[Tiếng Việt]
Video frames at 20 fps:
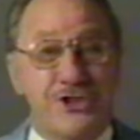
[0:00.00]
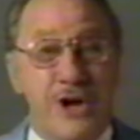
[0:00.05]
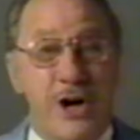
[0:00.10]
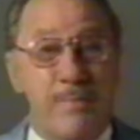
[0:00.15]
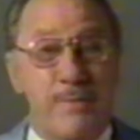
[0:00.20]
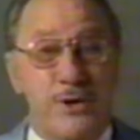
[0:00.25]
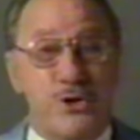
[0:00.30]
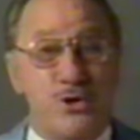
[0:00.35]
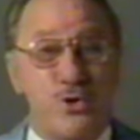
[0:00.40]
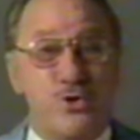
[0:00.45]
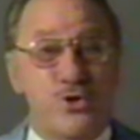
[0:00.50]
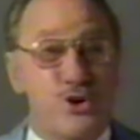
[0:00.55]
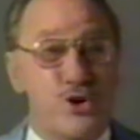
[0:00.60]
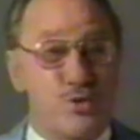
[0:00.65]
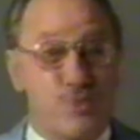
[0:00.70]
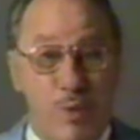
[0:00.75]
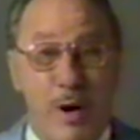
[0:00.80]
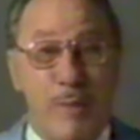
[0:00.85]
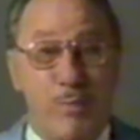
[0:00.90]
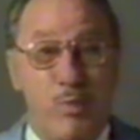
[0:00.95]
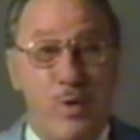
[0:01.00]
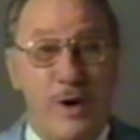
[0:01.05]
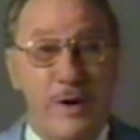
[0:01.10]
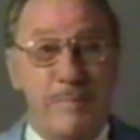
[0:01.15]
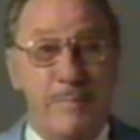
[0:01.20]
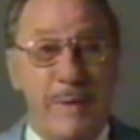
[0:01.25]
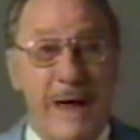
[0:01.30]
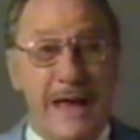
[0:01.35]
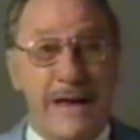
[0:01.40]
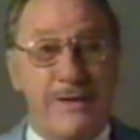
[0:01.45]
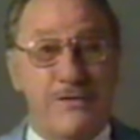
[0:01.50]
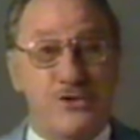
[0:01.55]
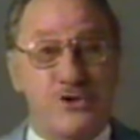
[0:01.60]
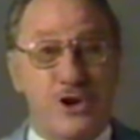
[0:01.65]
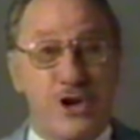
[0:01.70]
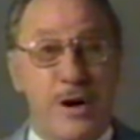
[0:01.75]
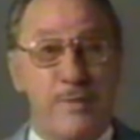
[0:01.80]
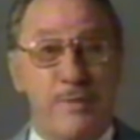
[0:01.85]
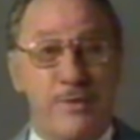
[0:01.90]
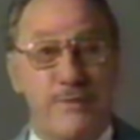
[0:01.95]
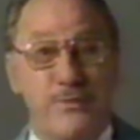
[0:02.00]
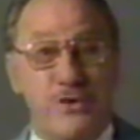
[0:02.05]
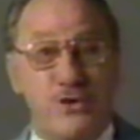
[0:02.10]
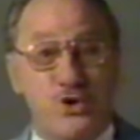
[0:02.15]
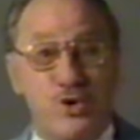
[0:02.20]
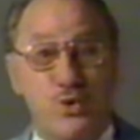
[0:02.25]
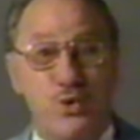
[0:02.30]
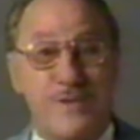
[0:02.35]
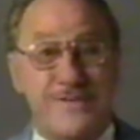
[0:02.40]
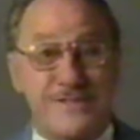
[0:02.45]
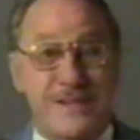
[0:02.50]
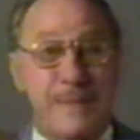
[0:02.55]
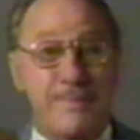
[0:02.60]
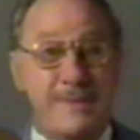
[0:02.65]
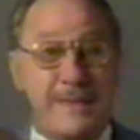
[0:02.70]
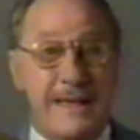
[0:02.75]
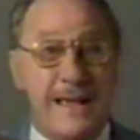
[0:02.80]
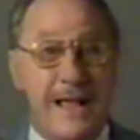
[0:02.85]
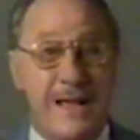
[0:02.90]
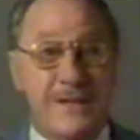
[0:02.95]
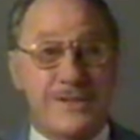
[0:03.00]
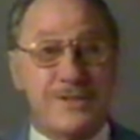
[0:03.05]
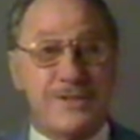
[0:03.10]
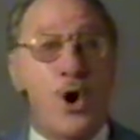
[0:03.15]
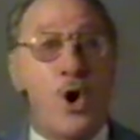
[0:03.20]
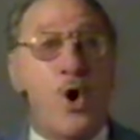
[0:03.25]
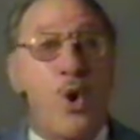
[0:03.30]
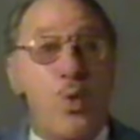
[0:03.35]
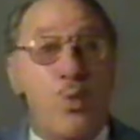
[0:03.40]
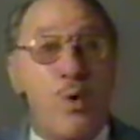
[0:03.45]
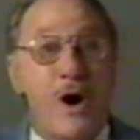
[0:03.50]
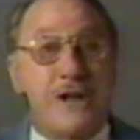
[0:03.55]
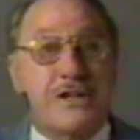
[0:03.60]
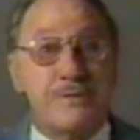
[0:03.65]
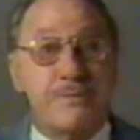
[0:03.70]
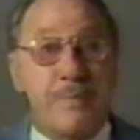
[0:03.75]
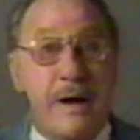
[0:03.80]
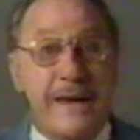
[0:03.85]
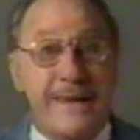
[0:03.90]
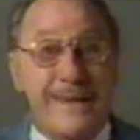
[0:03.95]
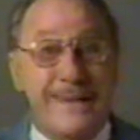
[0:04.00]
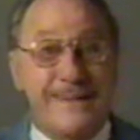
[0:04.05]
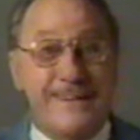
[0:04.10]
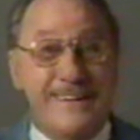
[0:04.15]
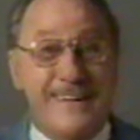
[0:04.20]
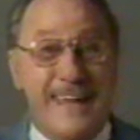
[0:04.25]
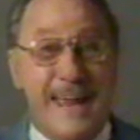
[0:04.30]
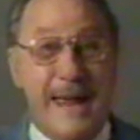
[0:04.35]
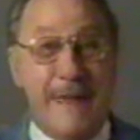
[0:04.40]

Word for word: Dick Wilson đã tham gia tổng cộng với hơn 504 TVC quảng cáo của Charmin